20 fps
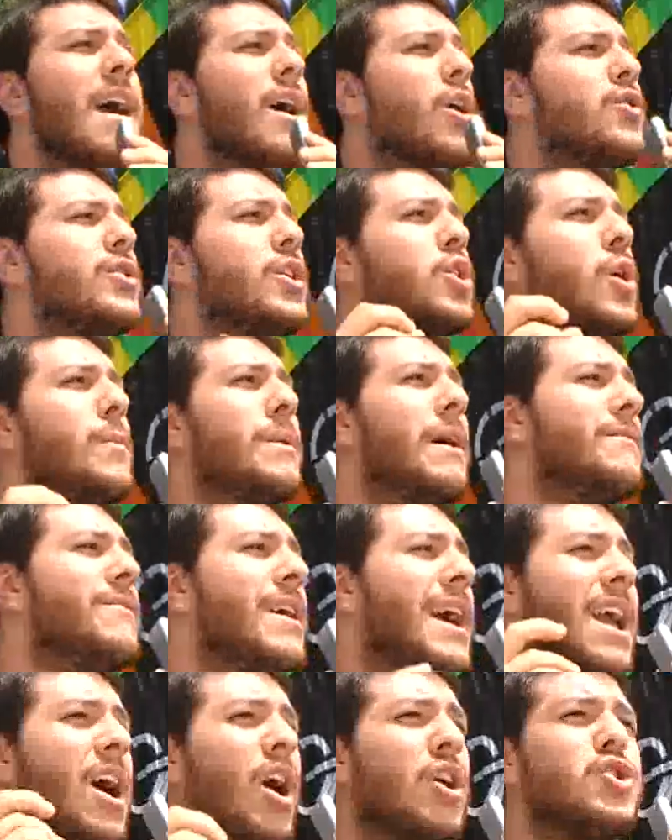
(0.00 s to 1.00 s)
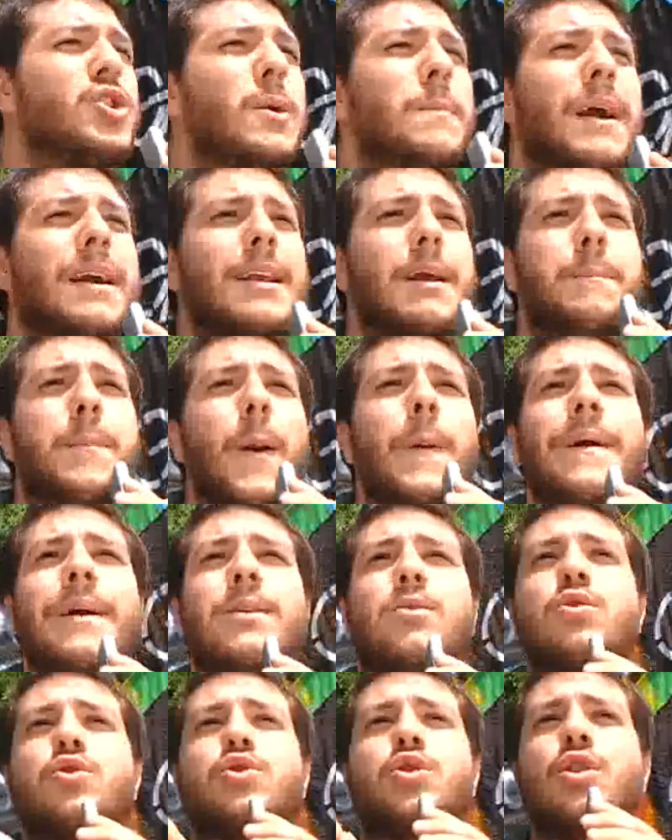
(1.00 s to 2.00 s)
così come avviene oggi per esempio
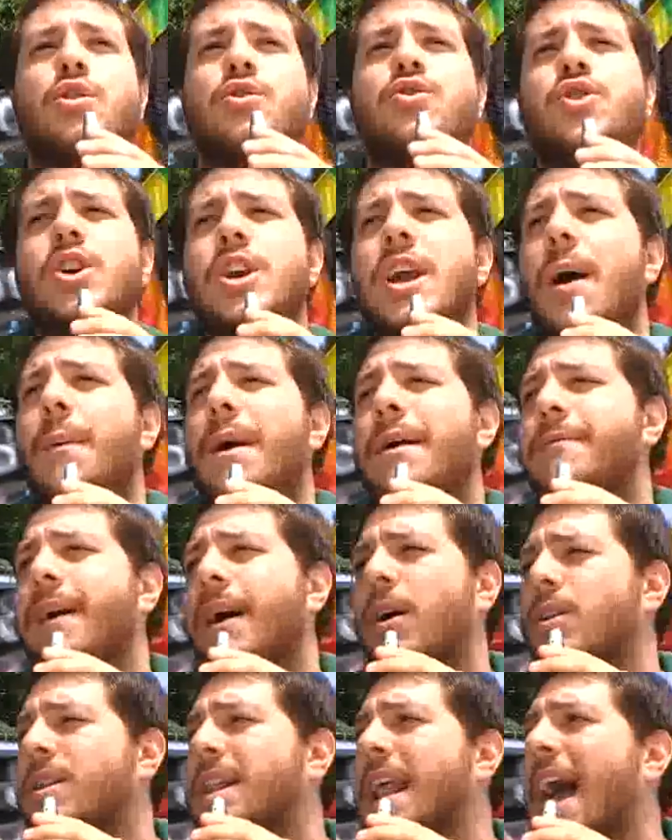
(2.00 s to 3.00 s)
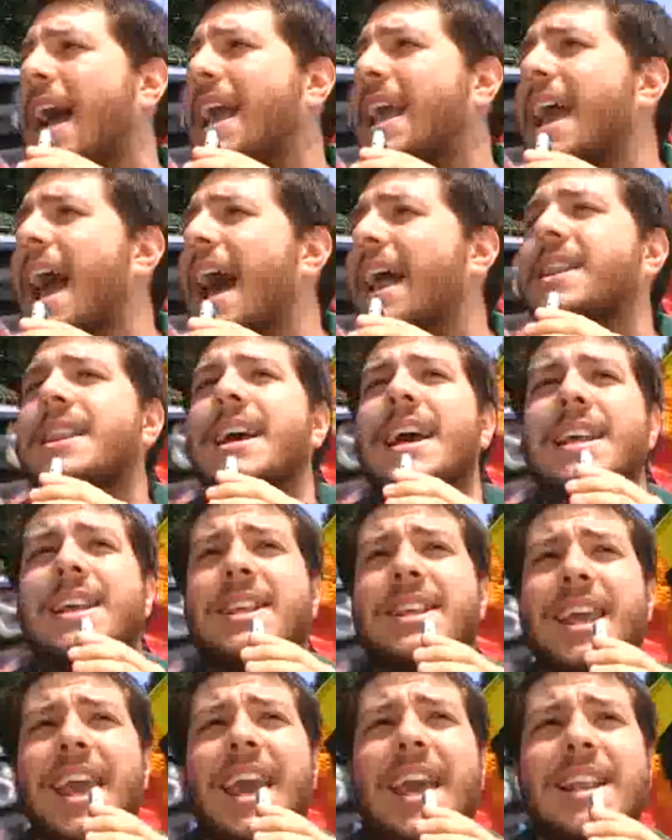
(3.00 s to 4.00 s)
per sociologia, una facoltà che ha tre
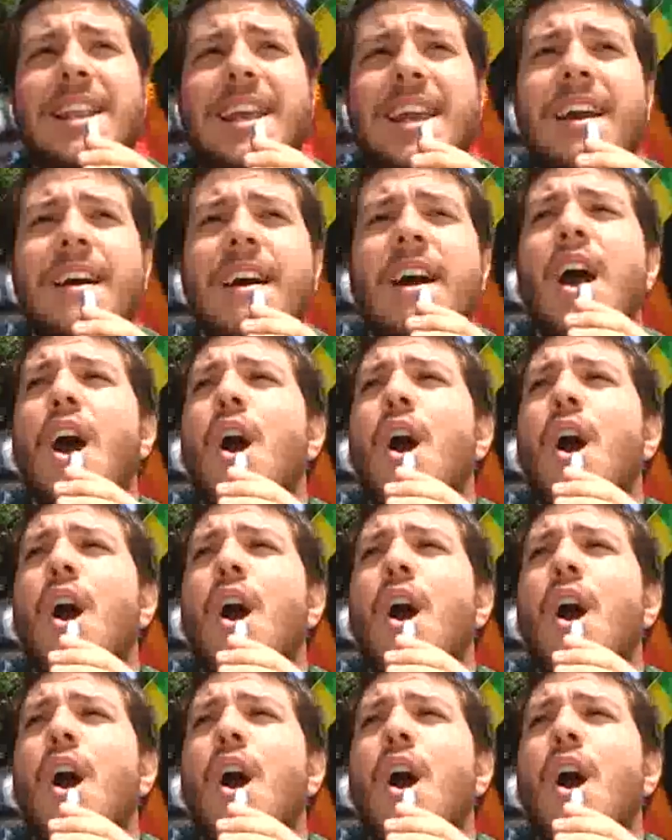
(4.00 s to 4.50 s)
sedi